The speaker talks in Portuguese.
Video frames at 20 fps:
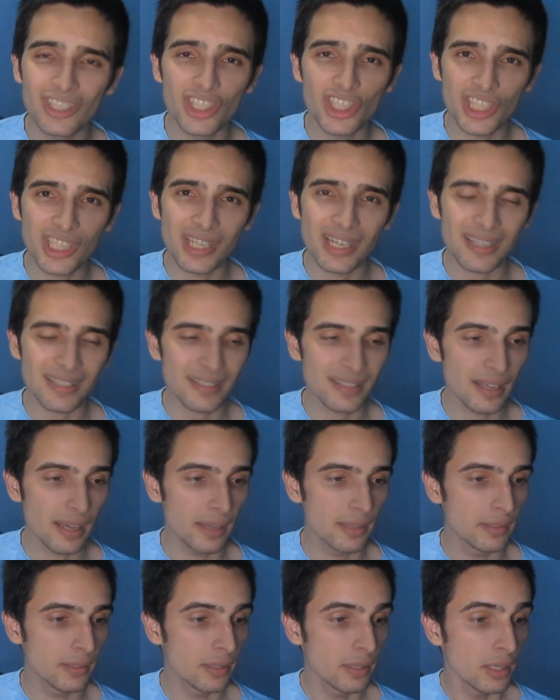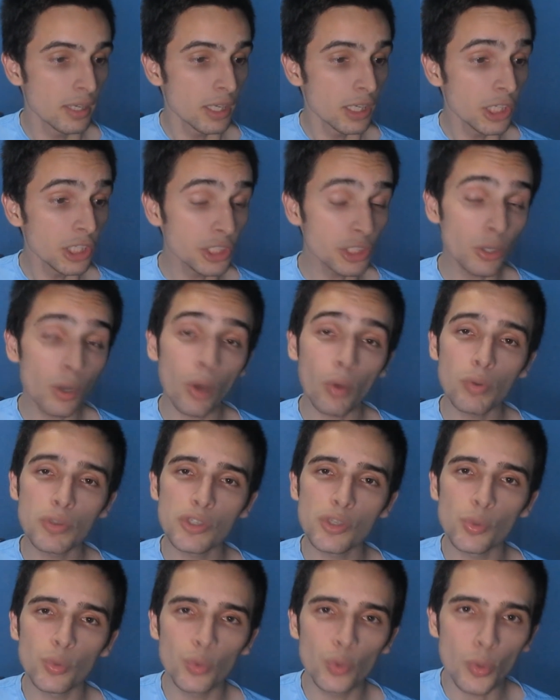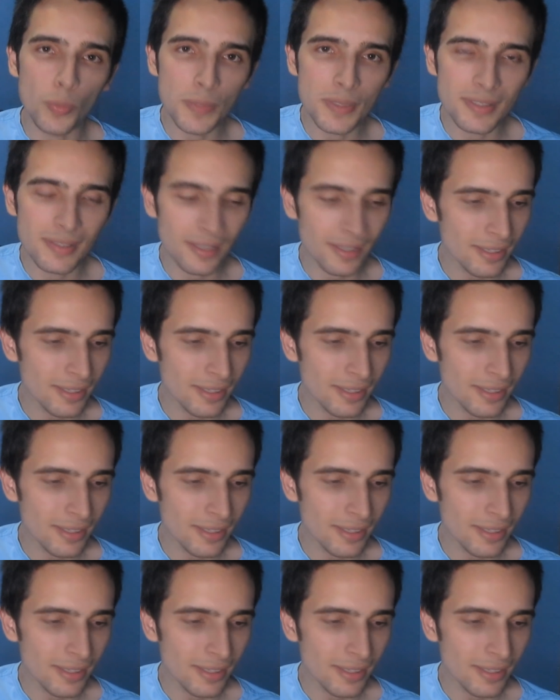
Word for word: desgraçada. E chegou alguns youtubers